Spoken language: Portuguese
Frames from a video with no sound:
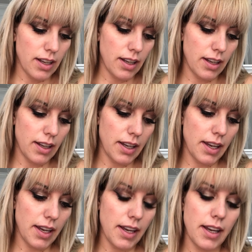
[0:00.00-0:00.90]

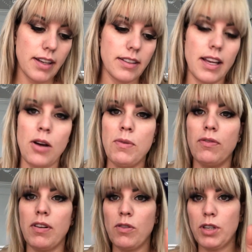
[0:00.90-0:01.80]
É, é o meu
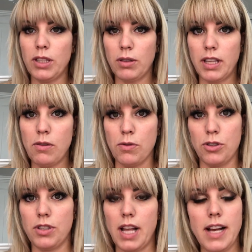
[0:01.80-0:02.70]
favorito até
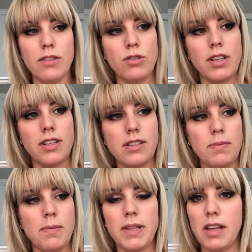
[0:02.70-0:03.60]
hoje, tá? Eu já
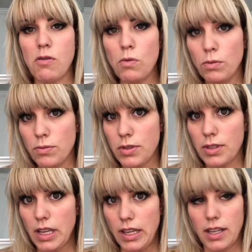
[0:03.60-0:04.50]
experimentei alguns.